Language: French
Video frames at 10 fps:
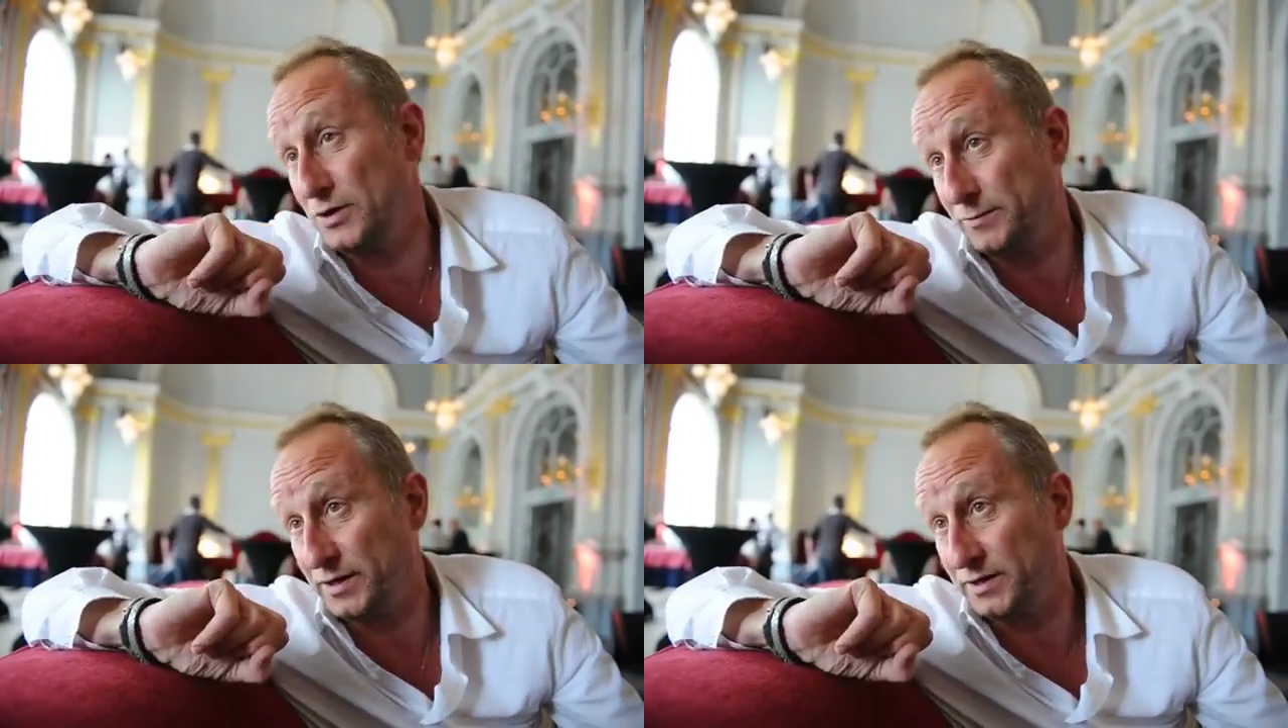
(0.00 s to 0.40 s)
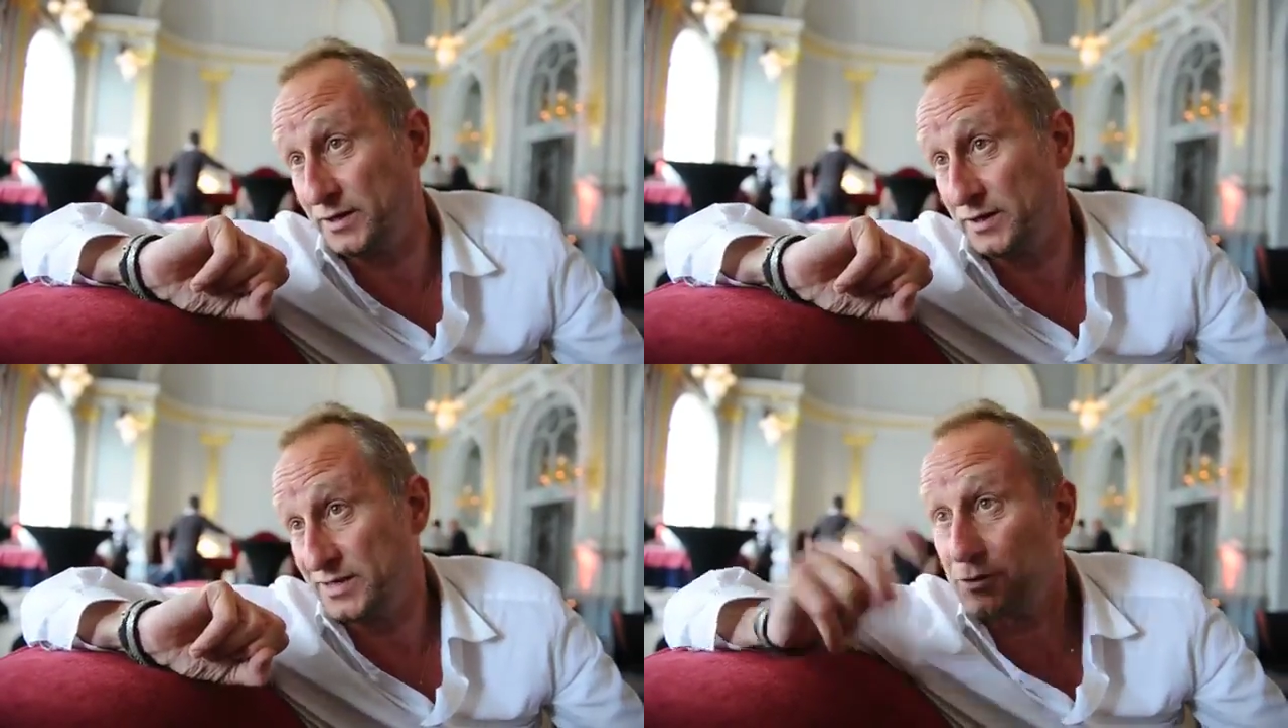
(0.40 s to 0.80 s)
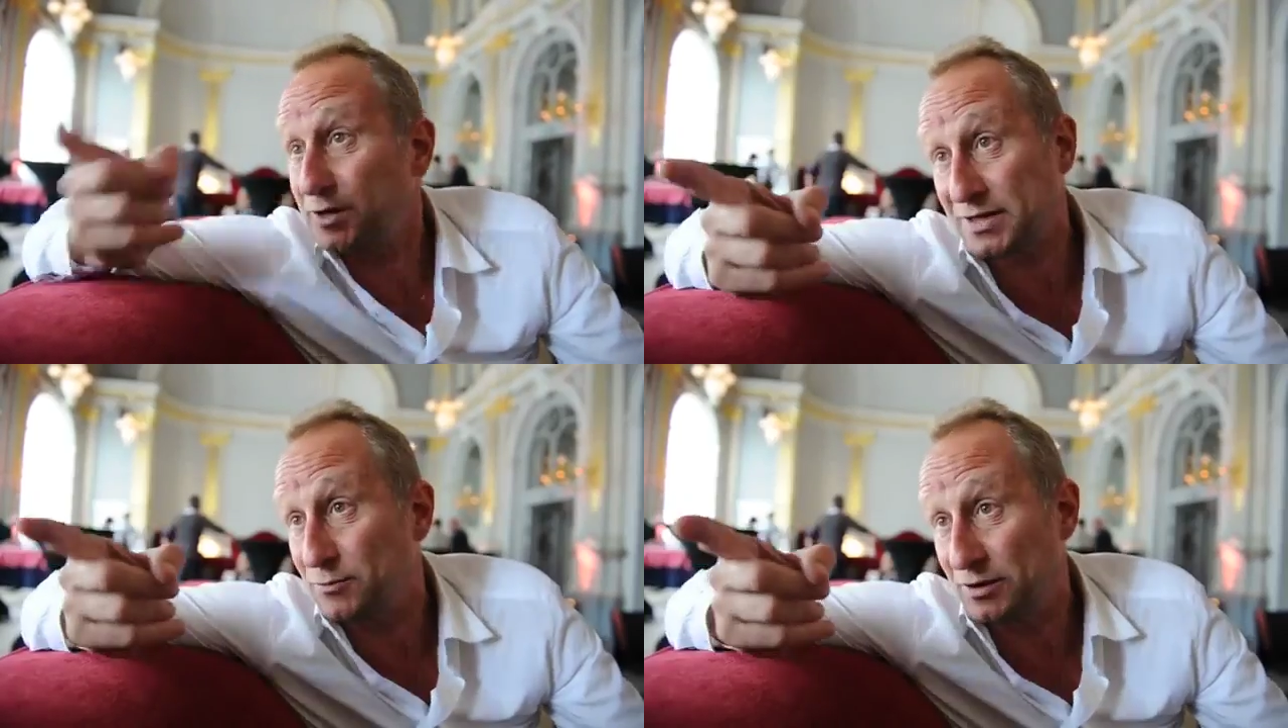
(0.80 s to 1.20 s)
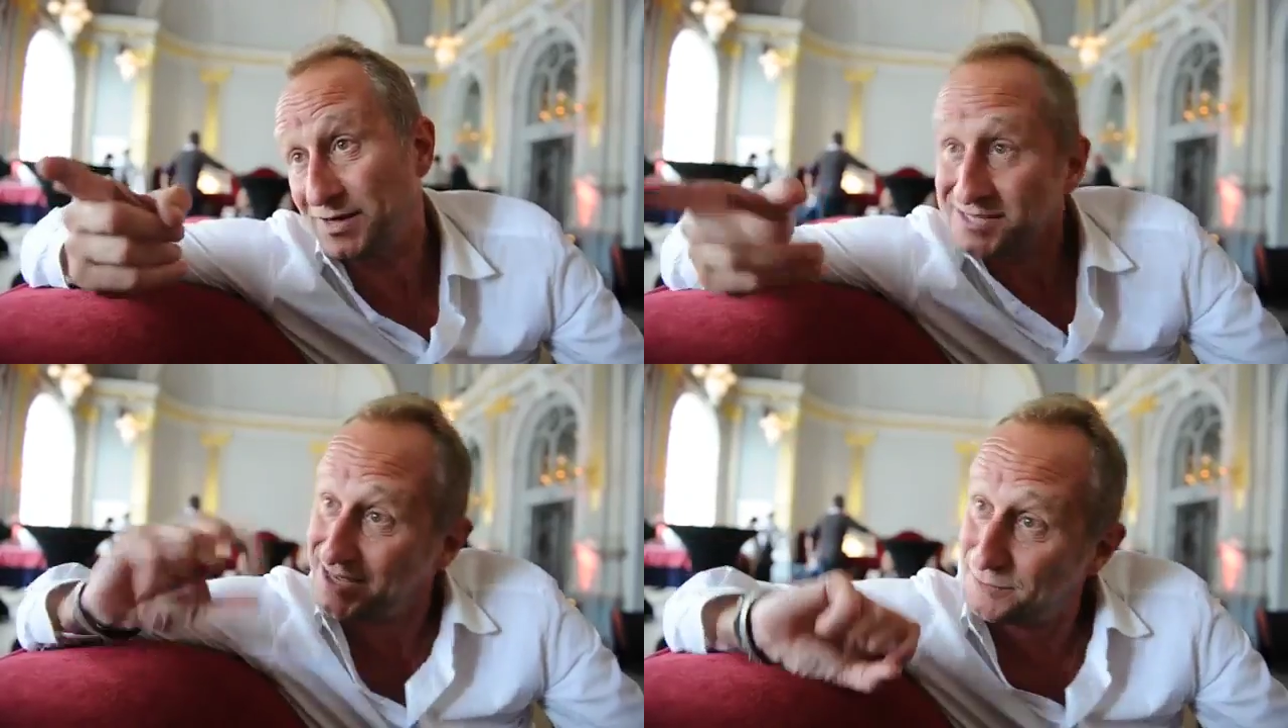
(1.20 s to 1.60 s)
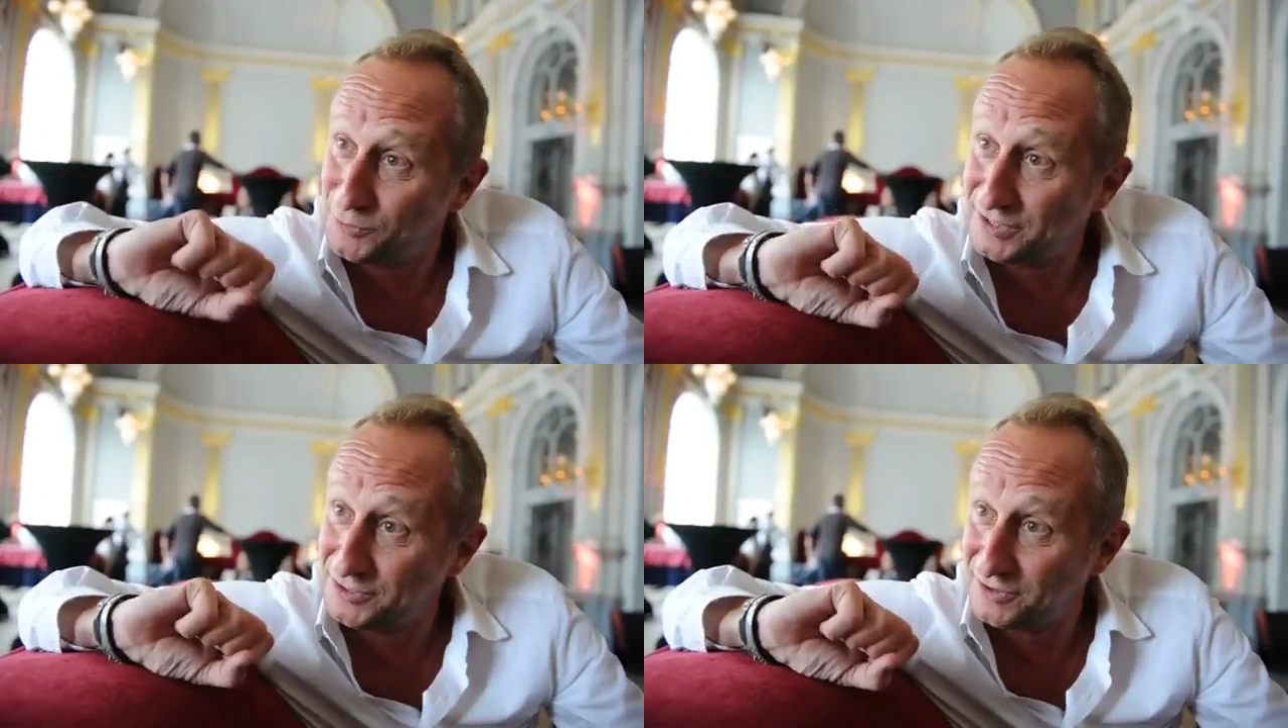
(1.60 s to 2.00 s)
bonnes librairies. Si on a des très bonnes librairies, c'est qu'il y a de
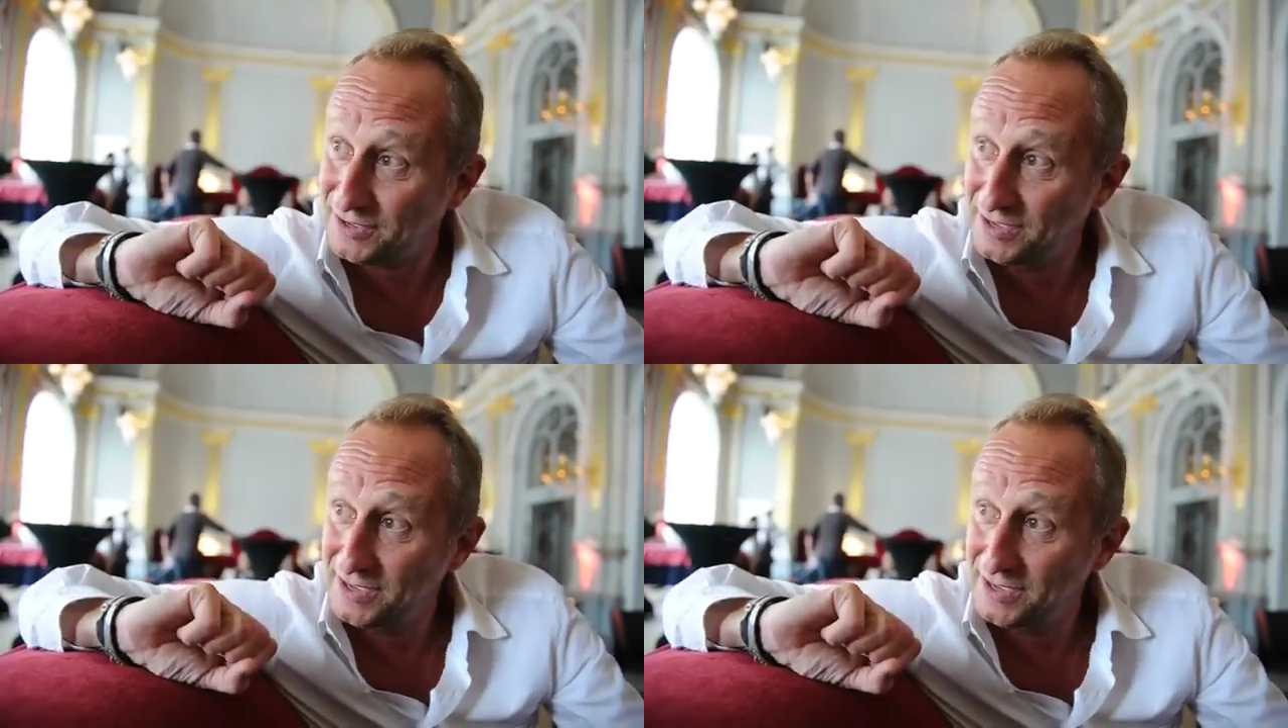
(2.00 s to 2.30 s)
bons lecteurs.